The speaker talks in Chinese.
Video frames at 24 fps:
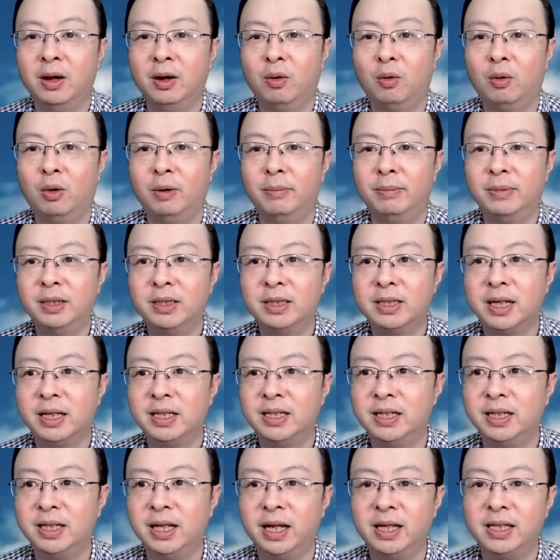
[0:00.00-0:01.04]
我们在
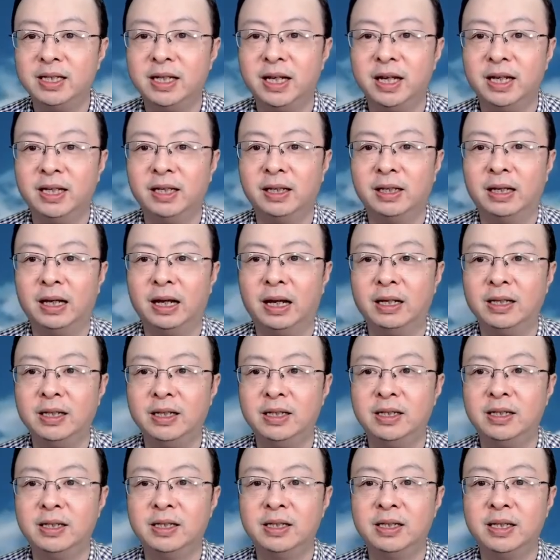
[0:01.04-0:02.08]
几年前啊，疫
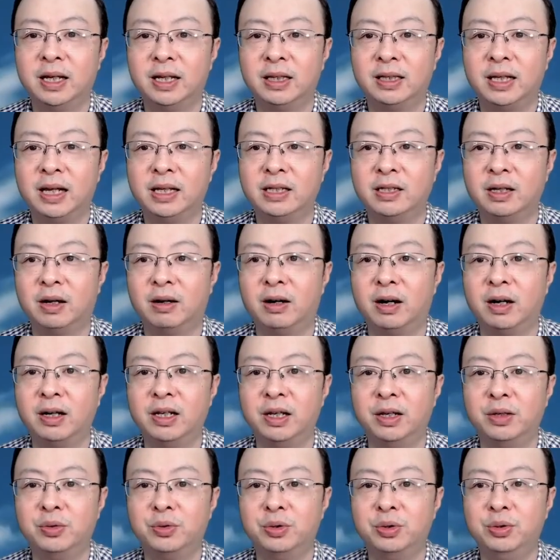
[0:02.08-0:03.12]
情前带小孩
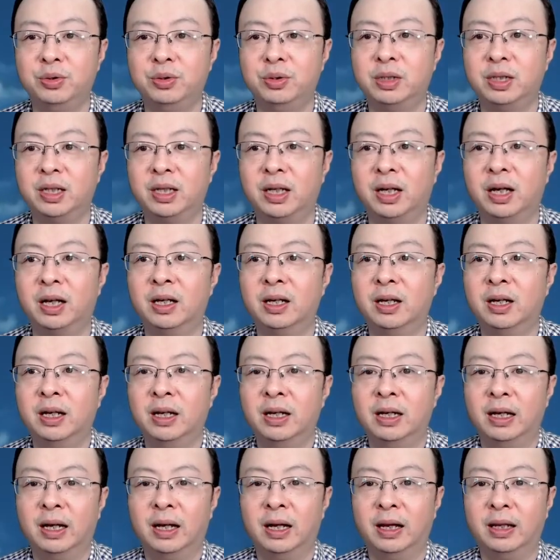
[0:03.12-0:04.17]
也去这个
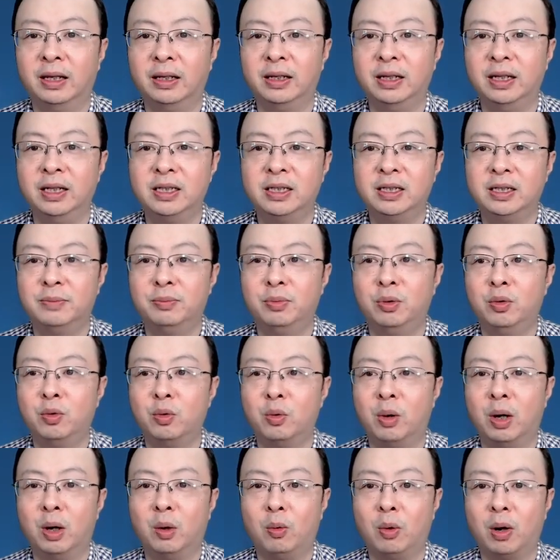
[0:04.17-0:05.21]
呃临时博物
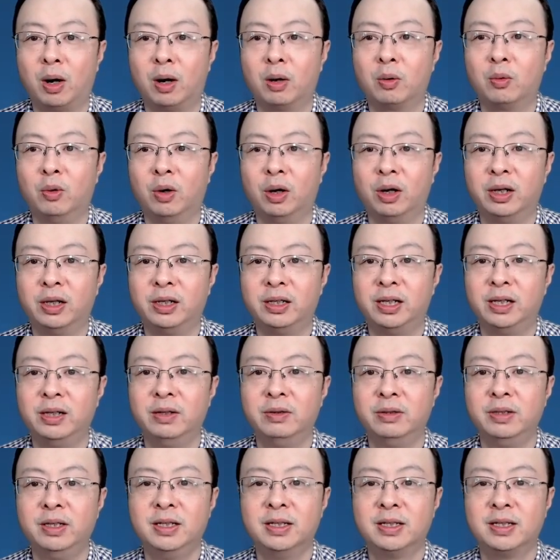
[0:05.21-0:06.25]
馆玩过，挺
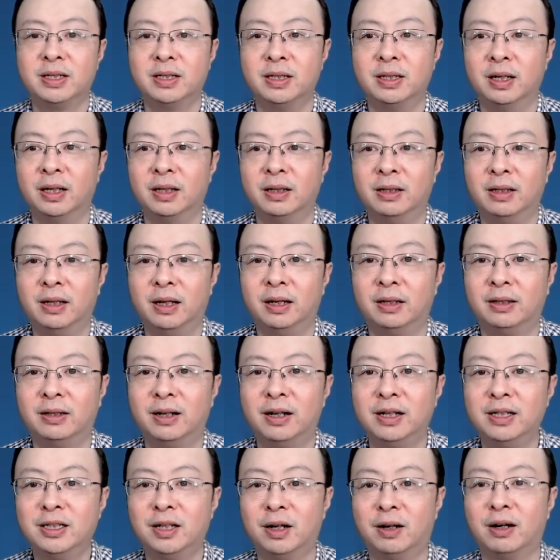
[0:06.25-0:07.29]
有意思的。当
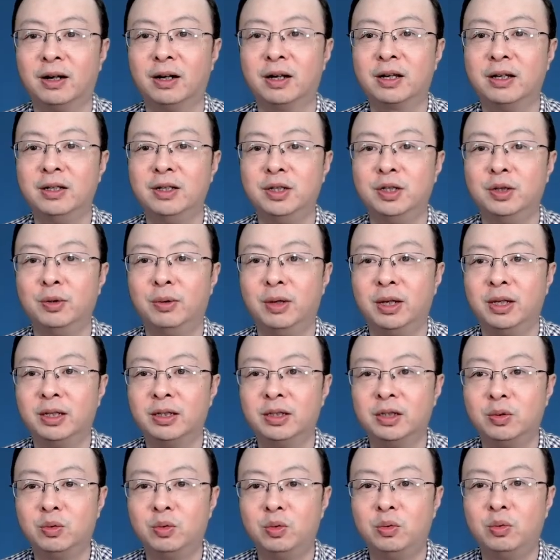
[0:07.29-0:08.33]
然，小孩更喜欢的
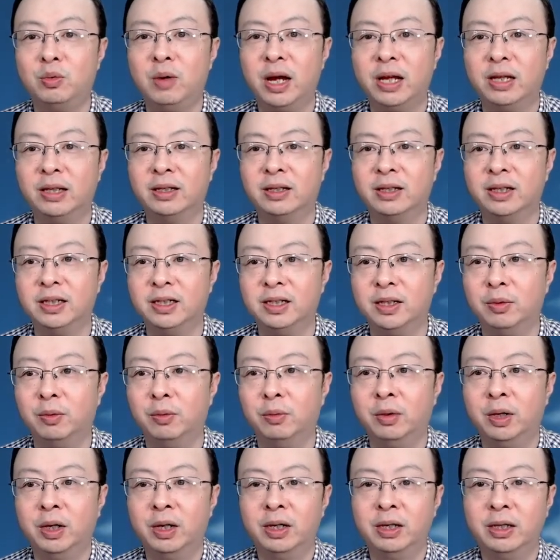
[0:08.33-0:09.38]
是户外的那些
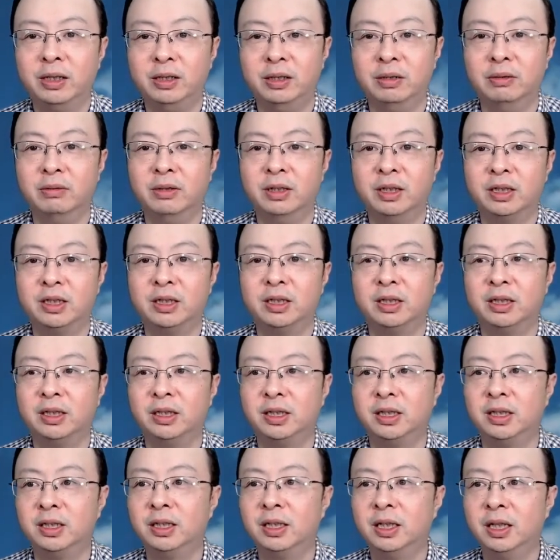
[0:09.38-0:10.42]
乐设
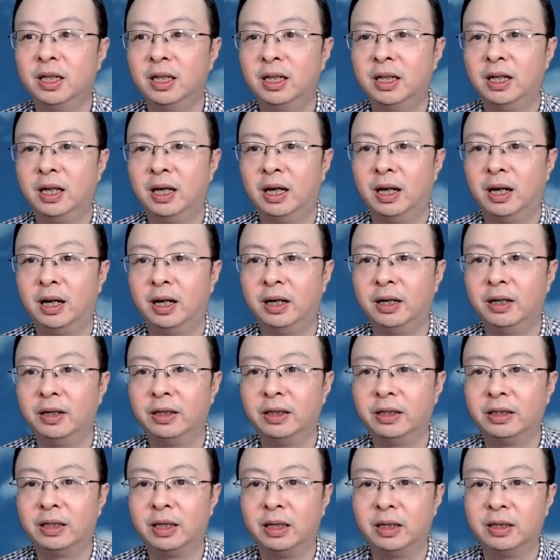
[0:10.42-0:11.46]
施啊，
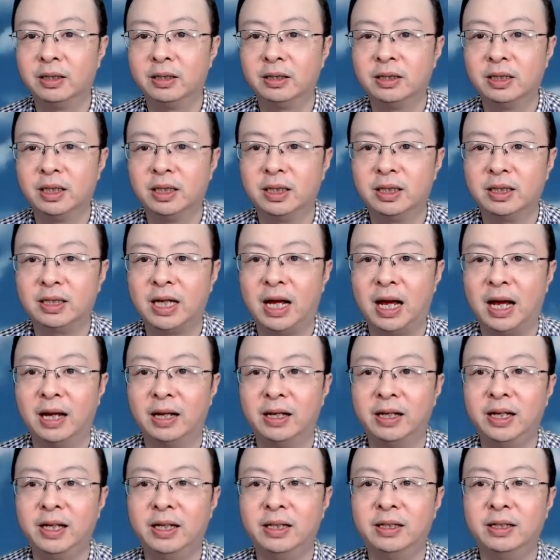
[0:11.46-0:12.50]
而这个场
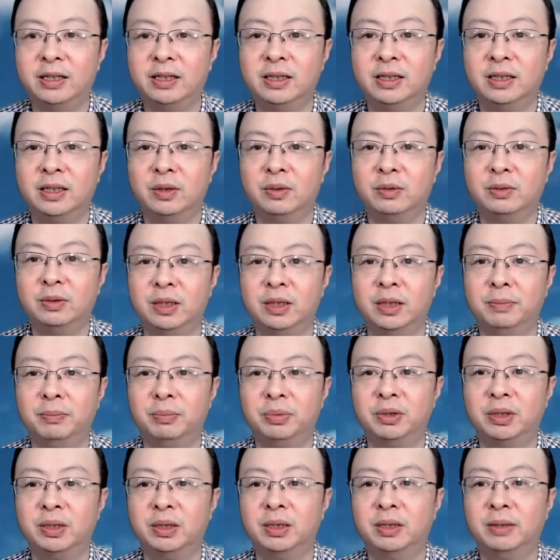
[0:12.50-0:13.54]
内的一些东不
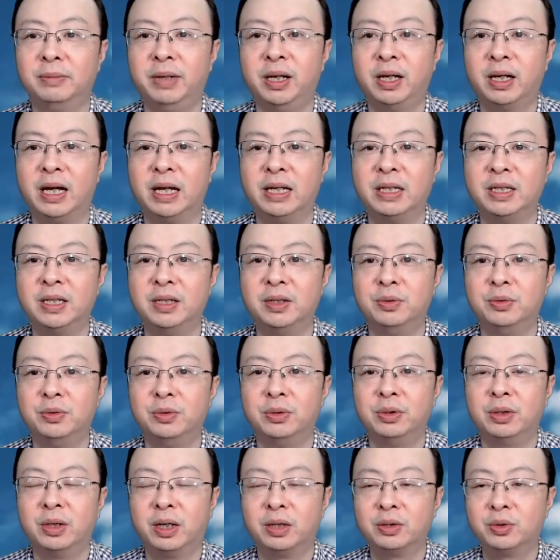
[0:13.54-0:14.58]
是特别感兴趣。
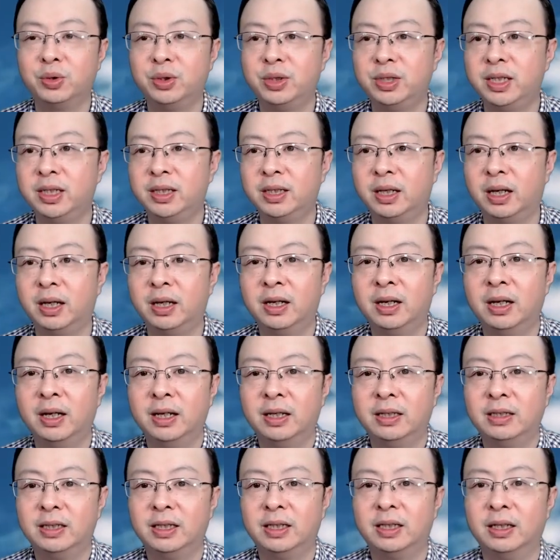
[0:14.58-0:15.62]
而最近呢，
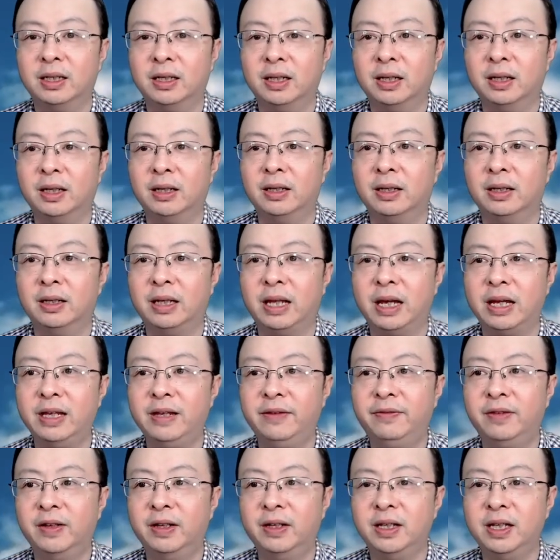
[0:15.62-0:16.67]
这个来一
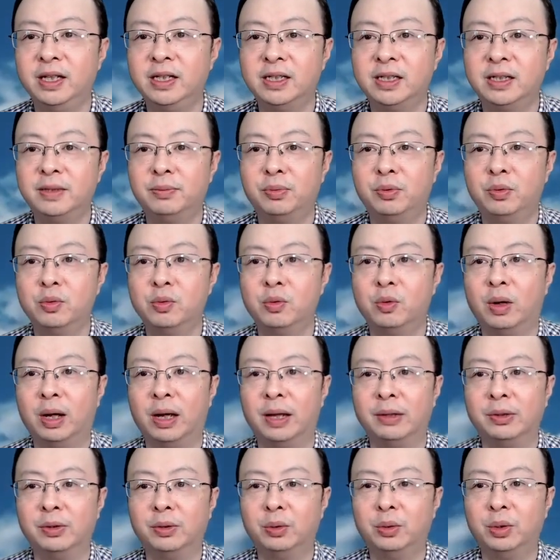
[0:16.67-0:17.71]
份临时博物馆，
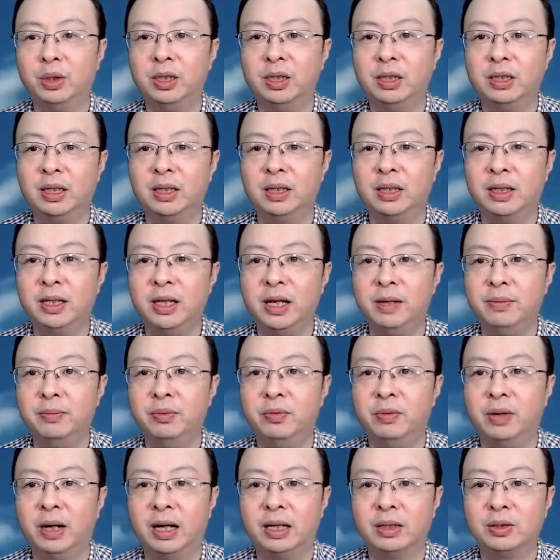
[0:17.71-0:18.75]
对这个内
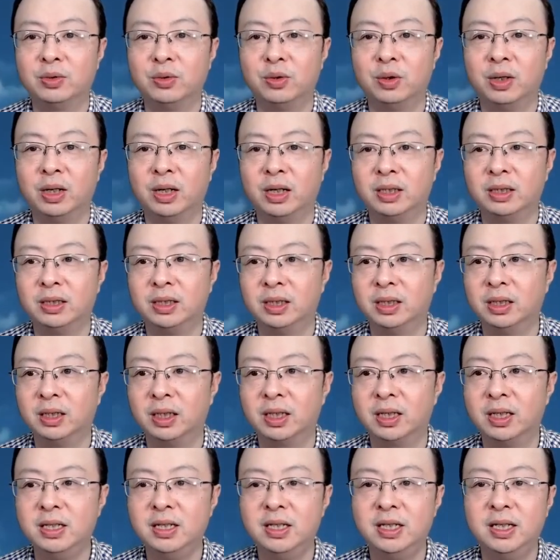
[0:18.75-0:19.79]
部啊做了这个
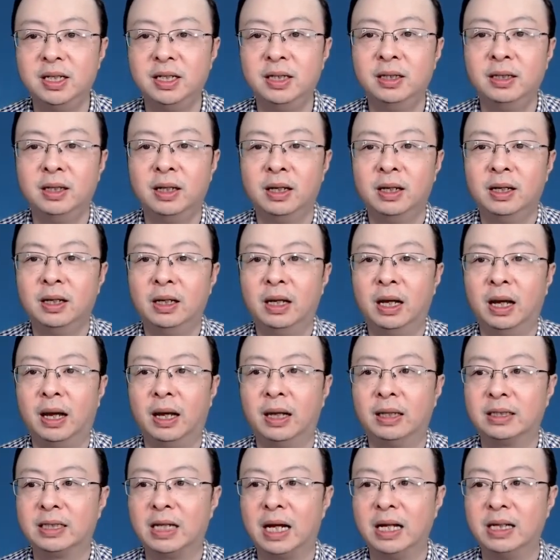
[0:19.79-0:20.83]
更新
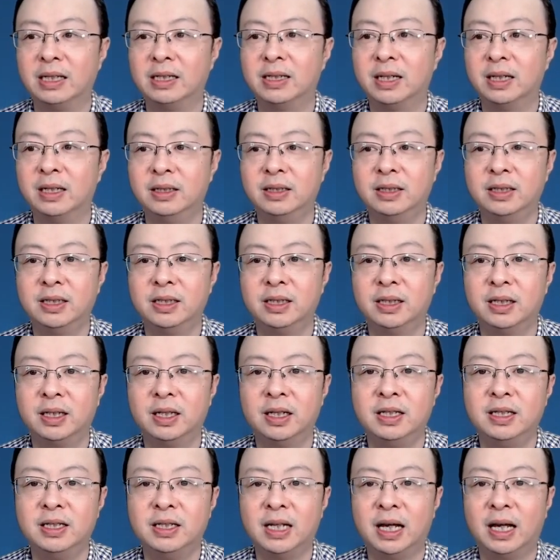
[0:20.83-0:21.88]
啊，展陈是
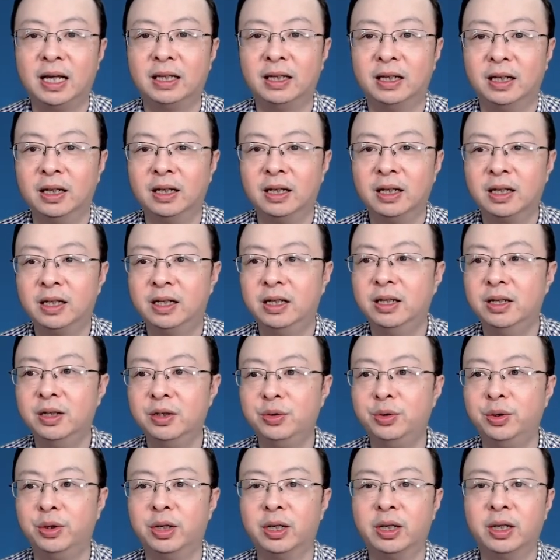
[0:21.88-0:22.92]
更加的科
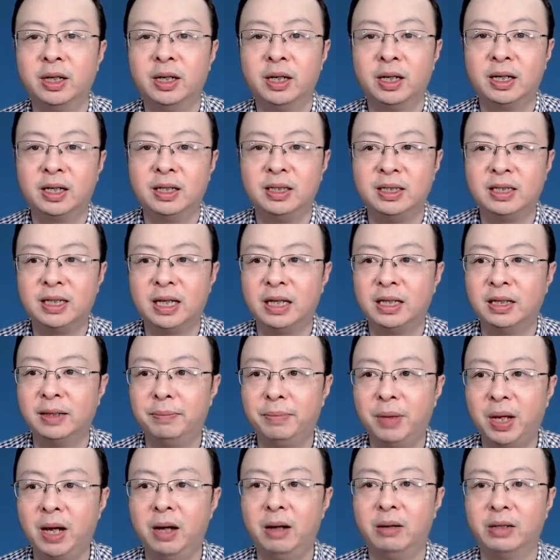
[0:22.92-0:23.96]
学，更加的
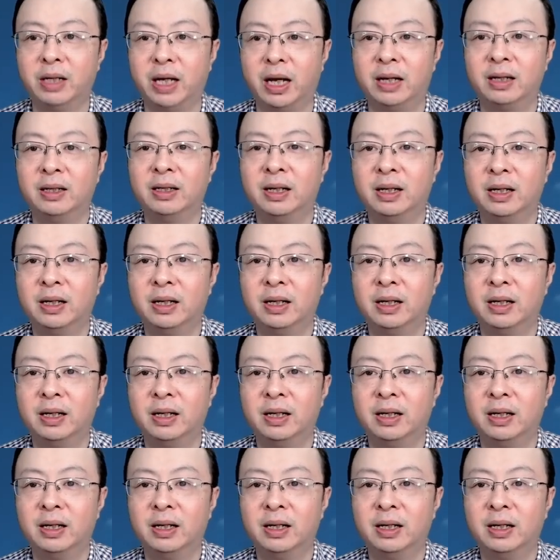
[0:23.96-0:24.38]
漂亮。